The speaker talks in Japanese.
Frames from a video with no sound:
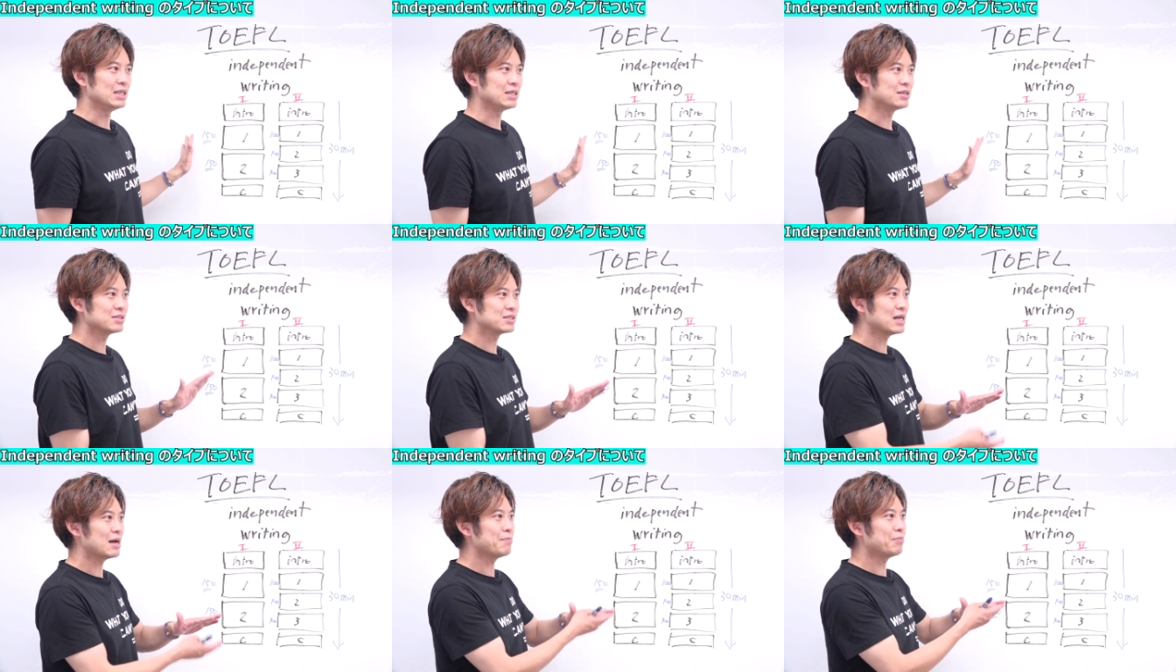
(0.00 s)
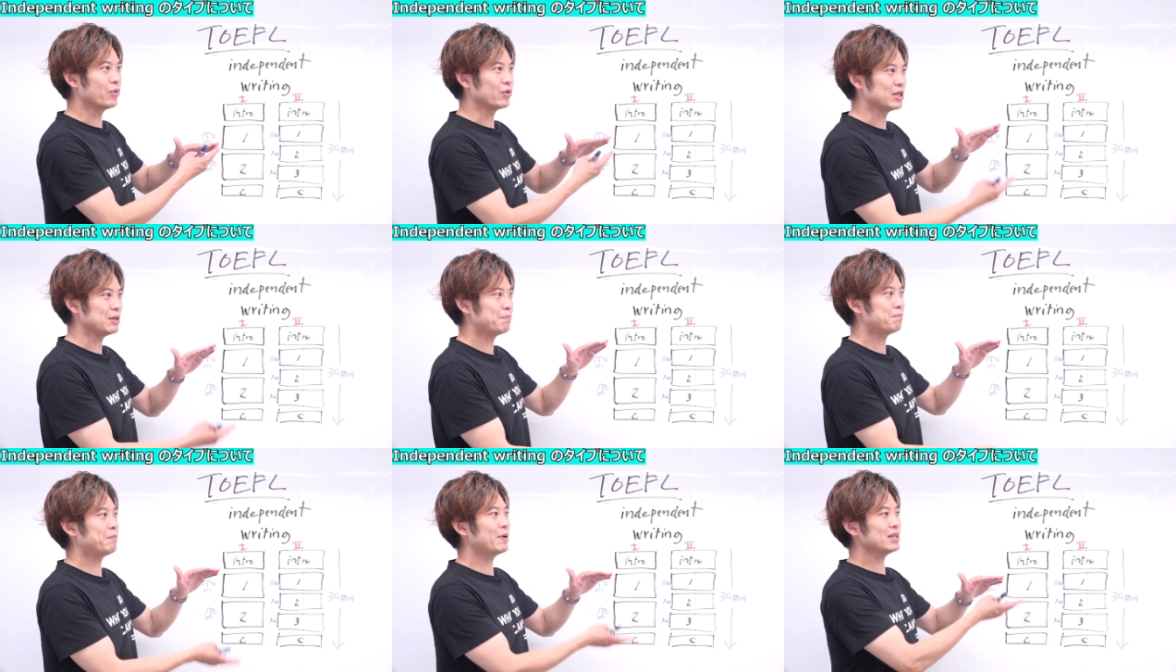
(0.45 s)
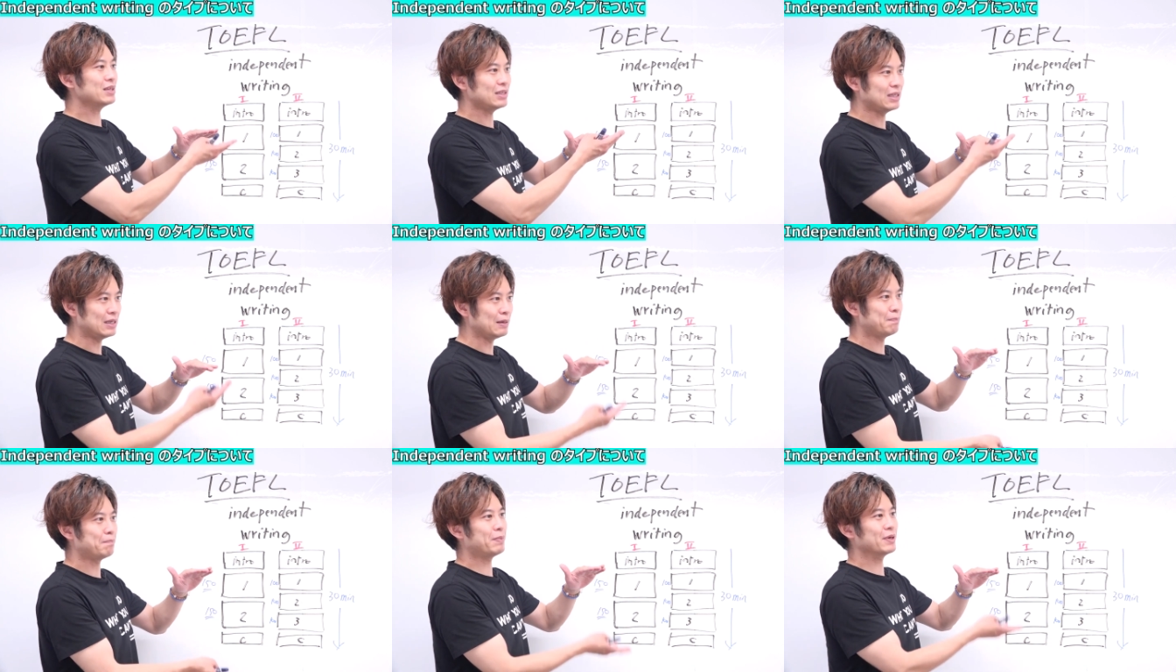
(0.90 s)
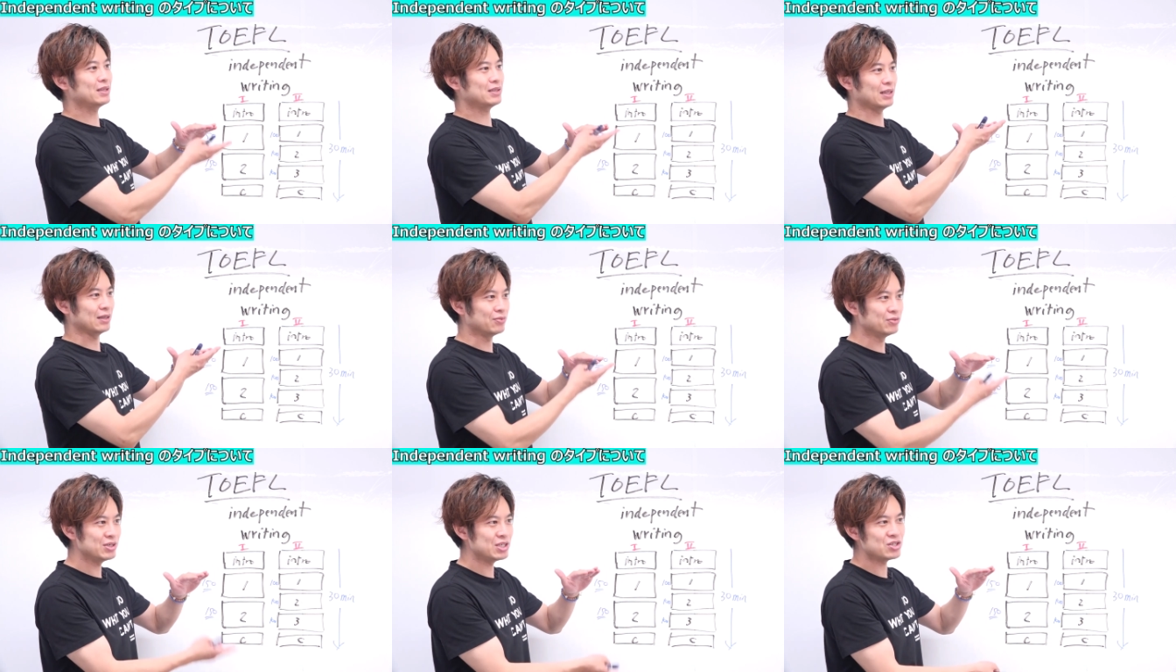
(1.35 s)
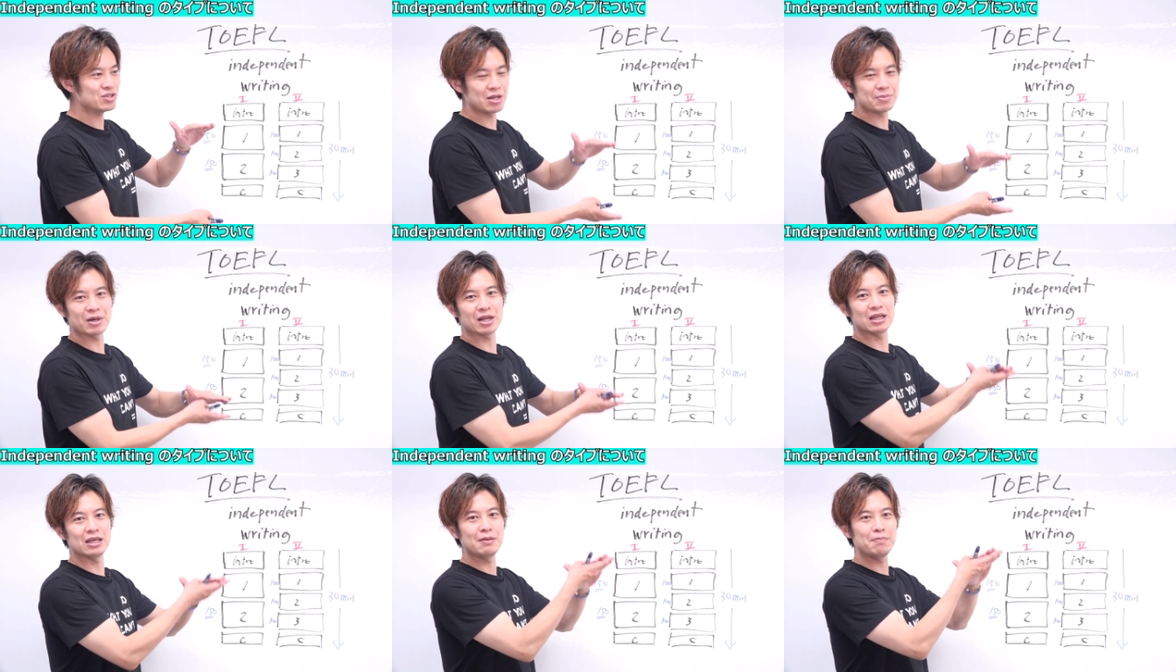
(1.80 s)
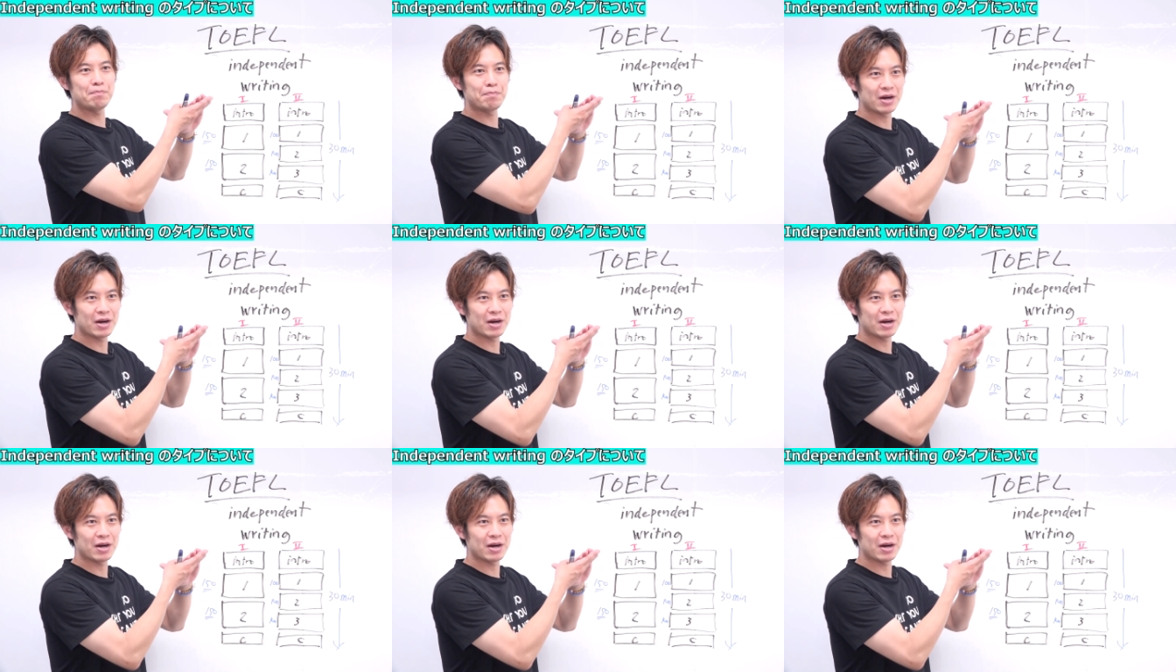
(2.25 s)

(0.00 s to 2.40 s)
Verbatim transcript: イグザンプを引っ張って引っ張って、不必要でなから引っ